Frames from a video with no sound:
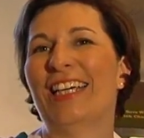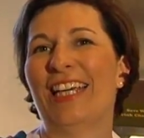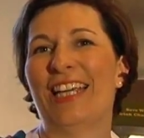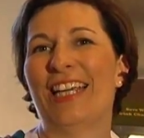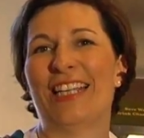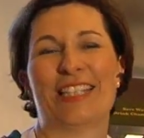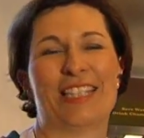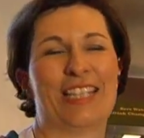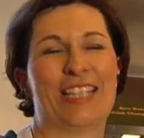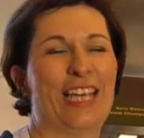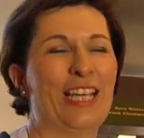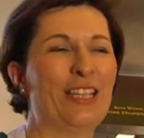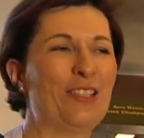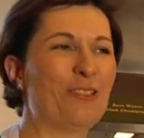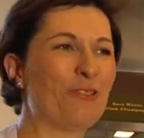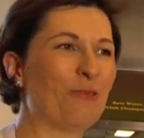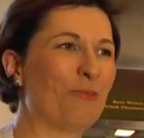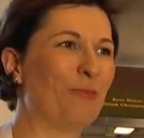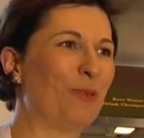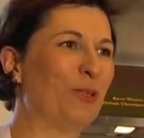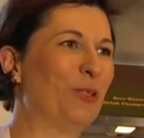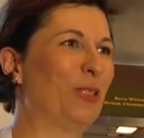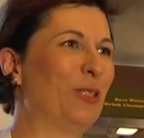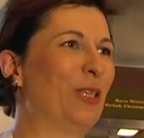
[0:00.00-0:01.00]
Es geht so
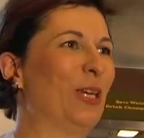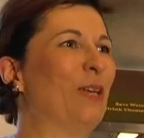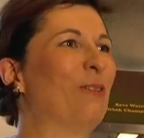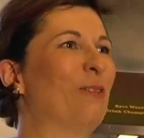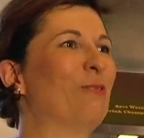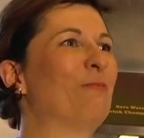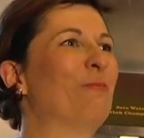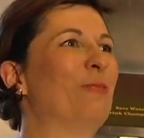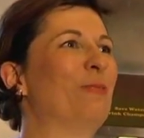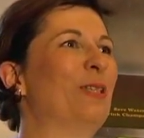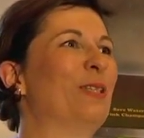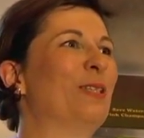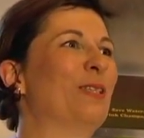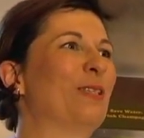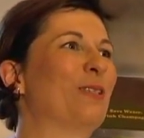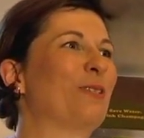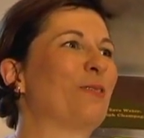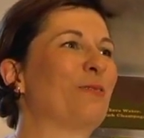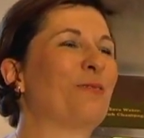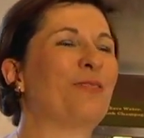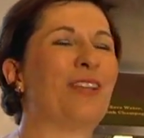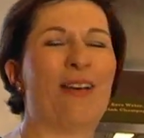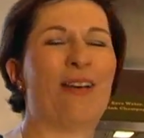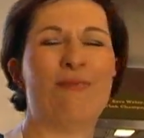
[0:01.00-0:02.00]
ein bisschen um dieses
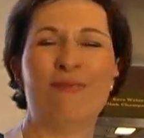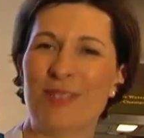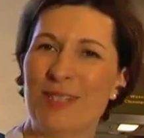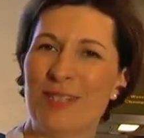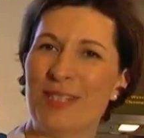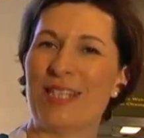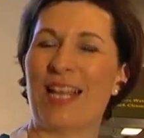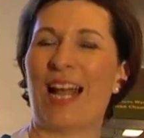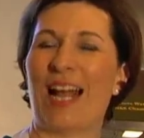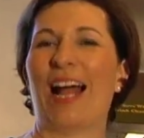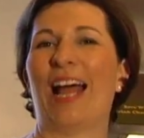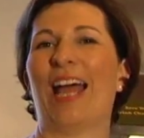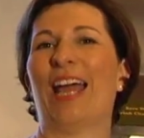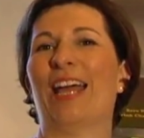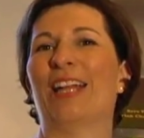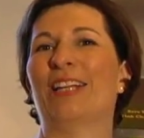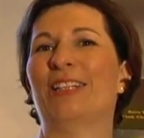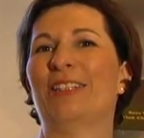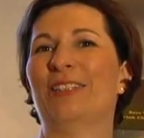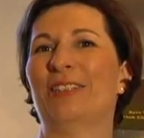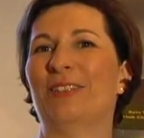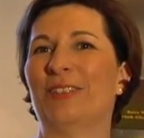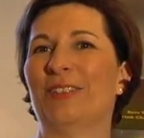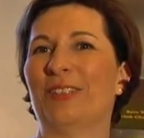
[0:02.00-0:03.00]

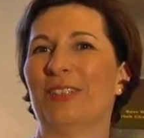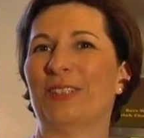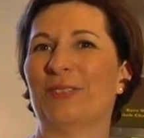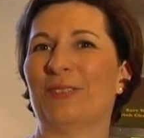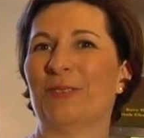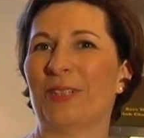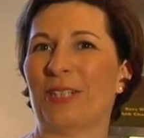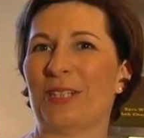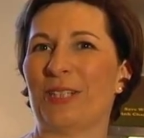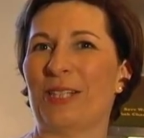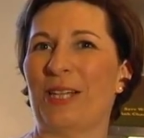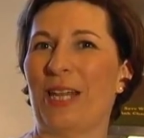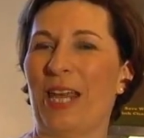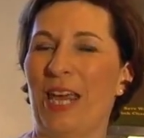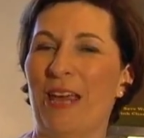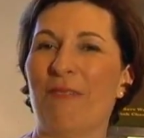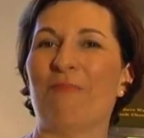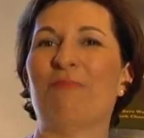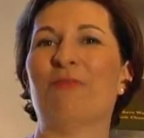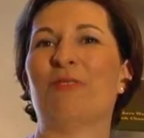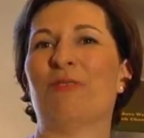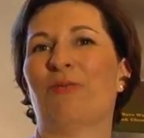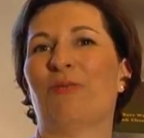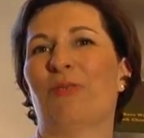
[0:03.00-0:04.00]
Zusammensein, sich des
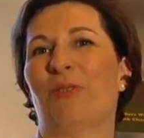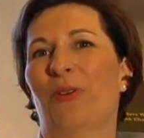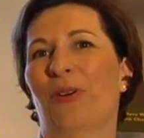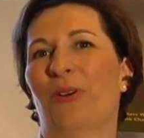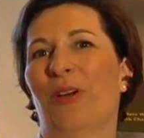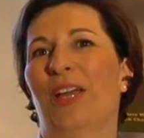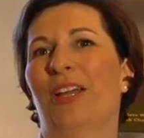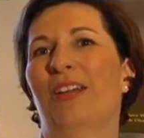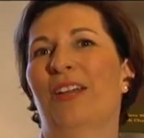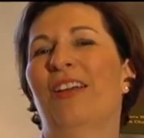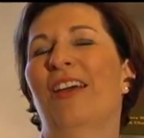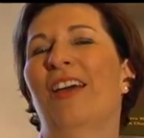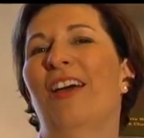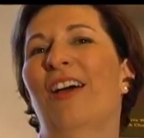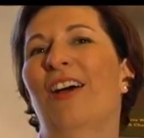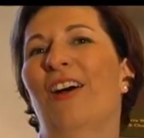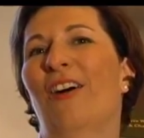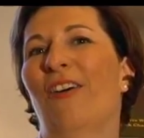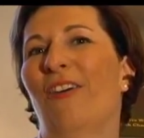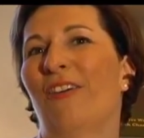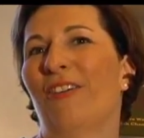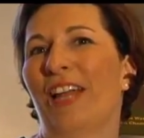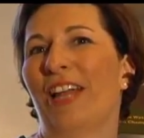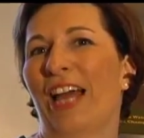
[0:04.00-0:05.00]
Lebens freuen
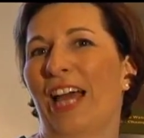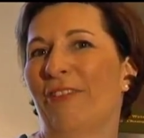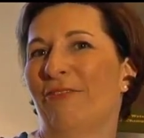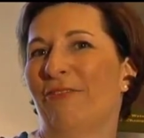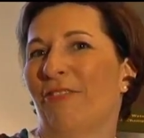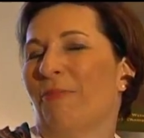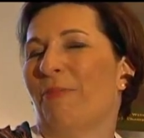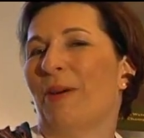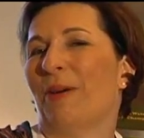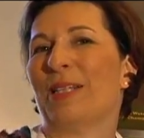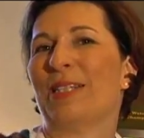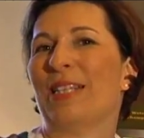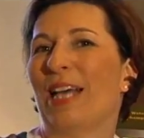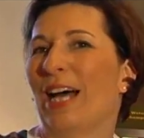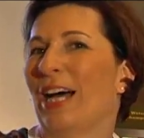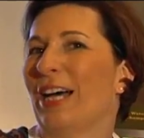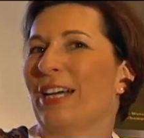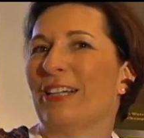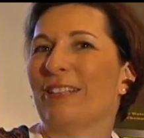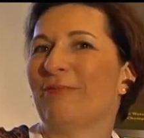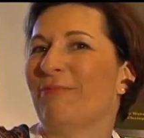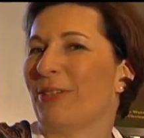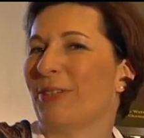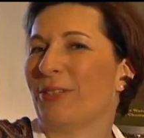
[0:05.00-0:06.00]
und einfach ein paar
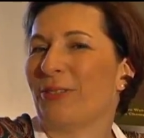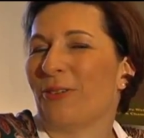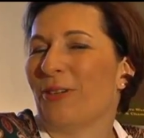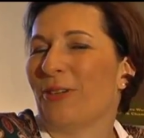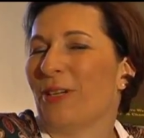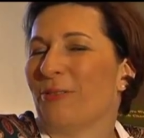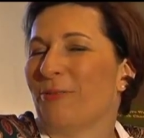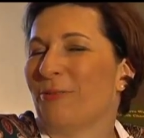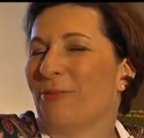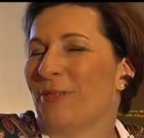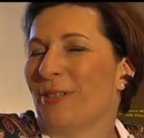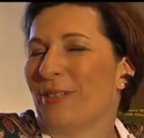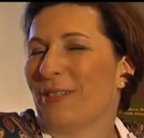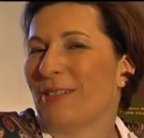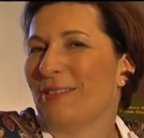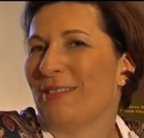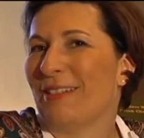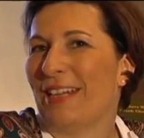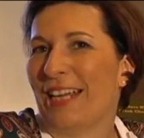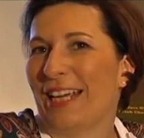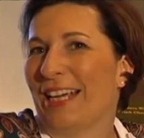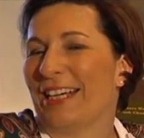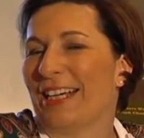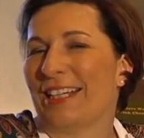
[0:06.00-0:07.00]
Sachen, ein paar tolle, gute,
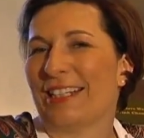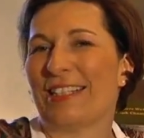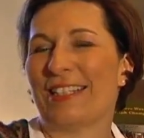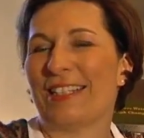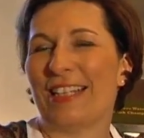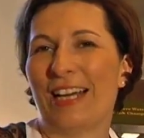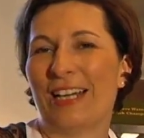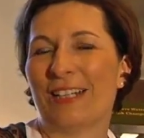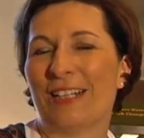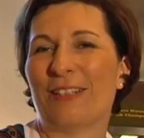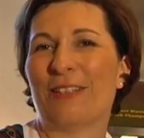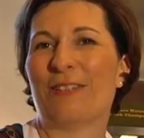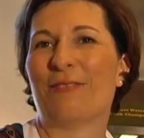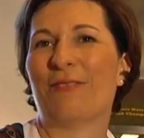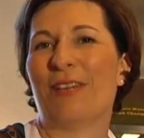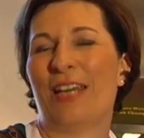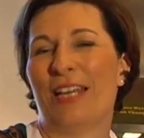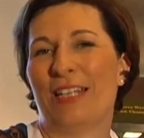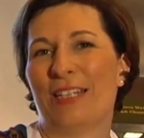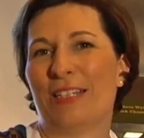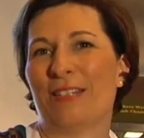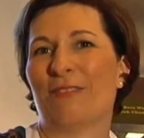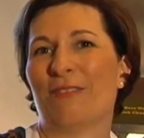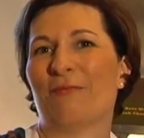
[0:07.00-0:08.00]
leckere Sachen zu
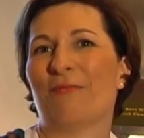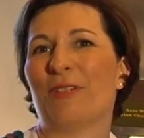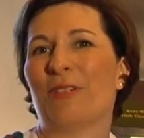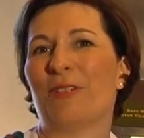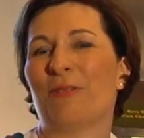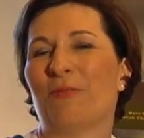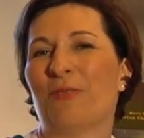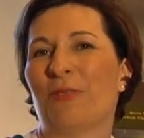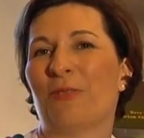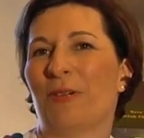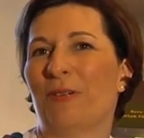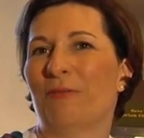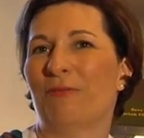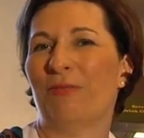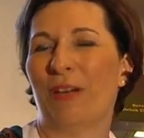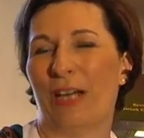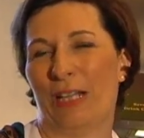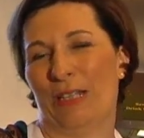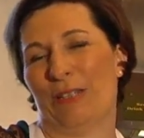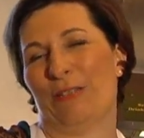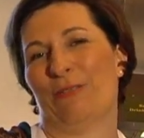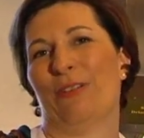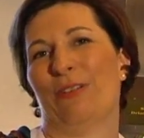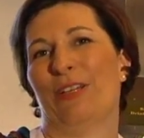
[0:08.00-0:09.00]
essen und mit einem tollen
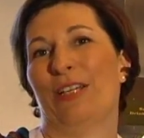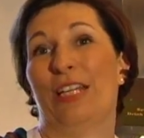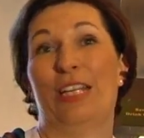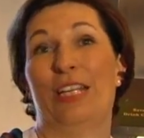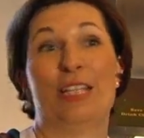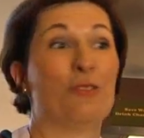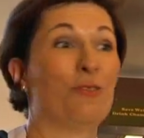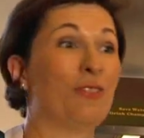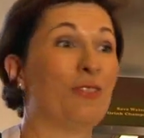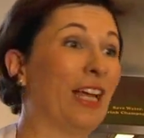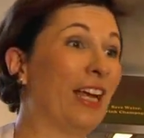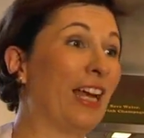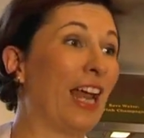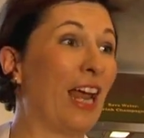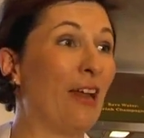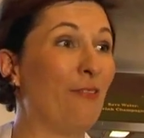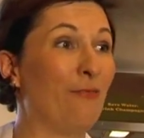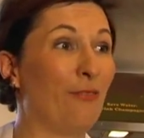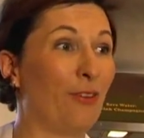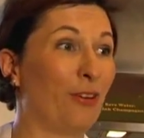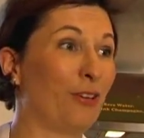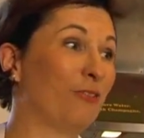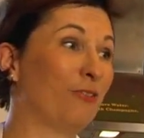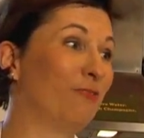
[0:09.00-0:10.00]
Wein zu genießen. Und dann
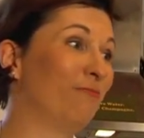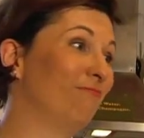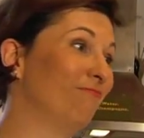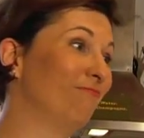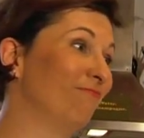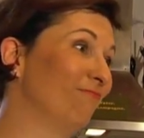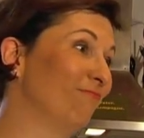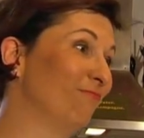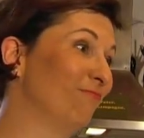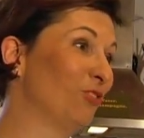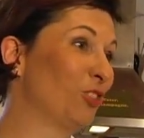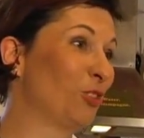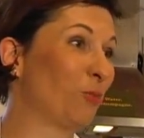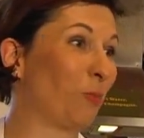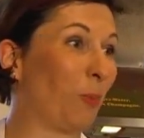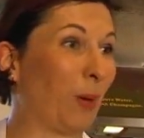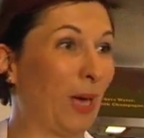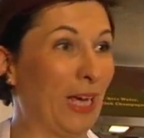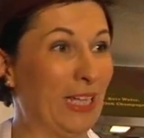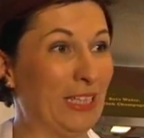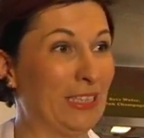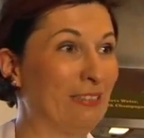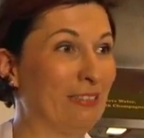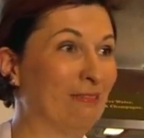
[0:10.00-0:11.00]
einfach
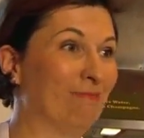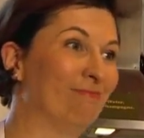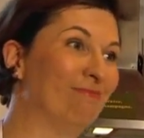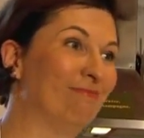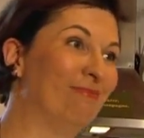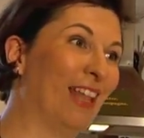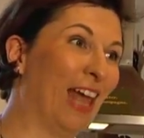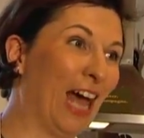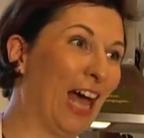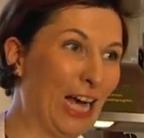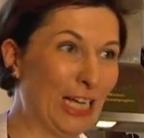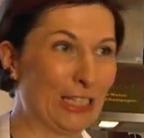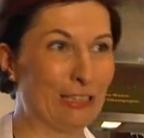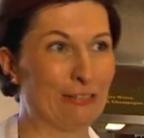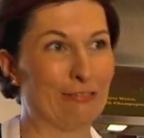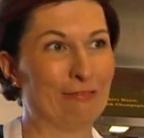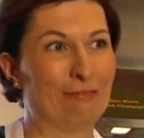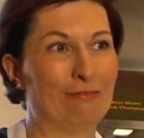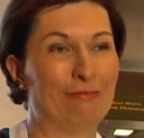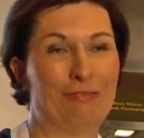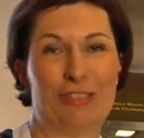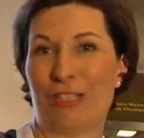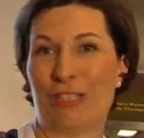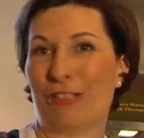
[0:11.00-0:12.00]
sprechen,
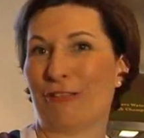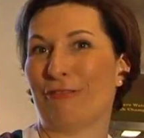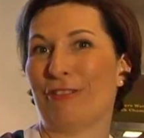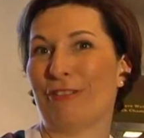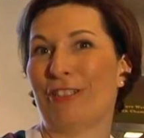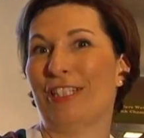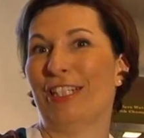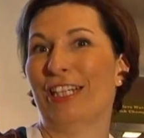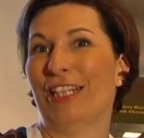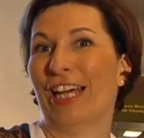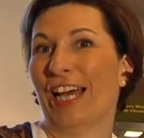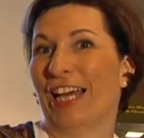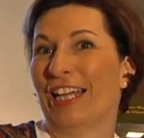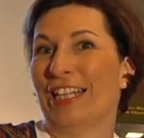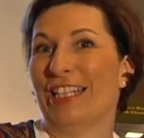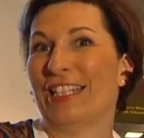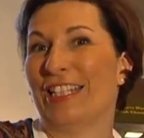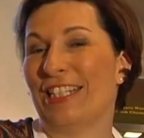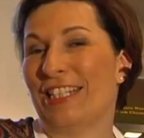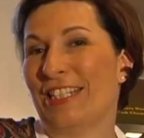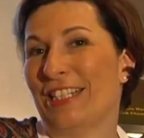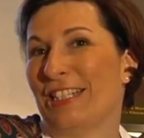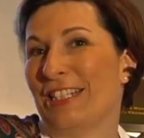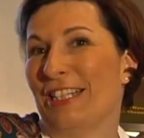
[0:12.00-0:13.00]
lachen, diskutieren,
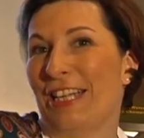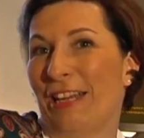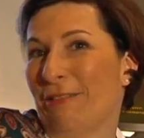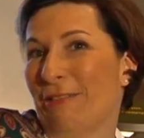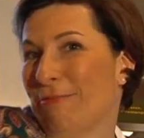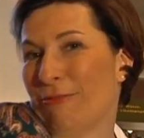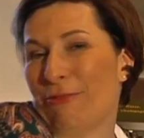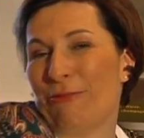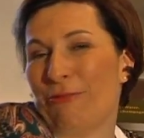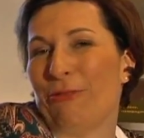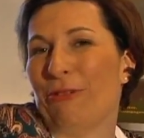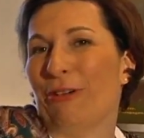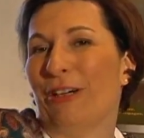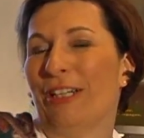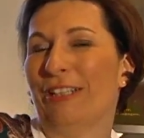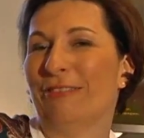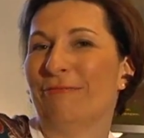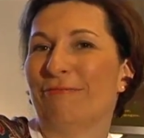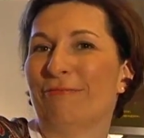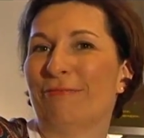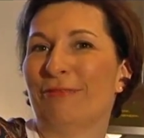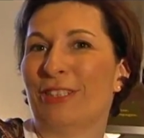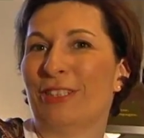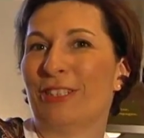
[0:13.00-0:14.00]
sich des Lebens freuen.
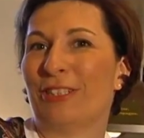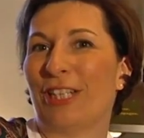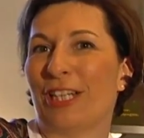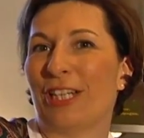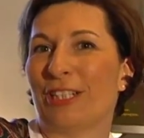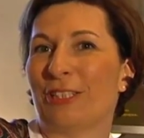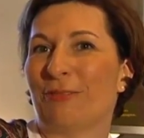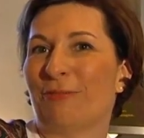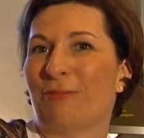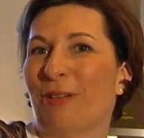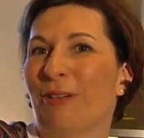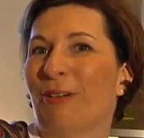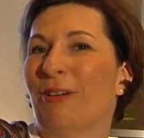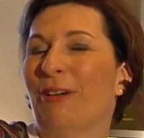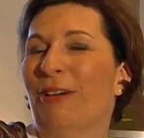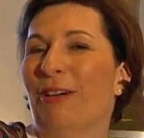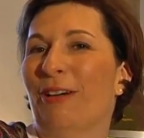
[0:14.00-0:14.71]
Das also du nimmst das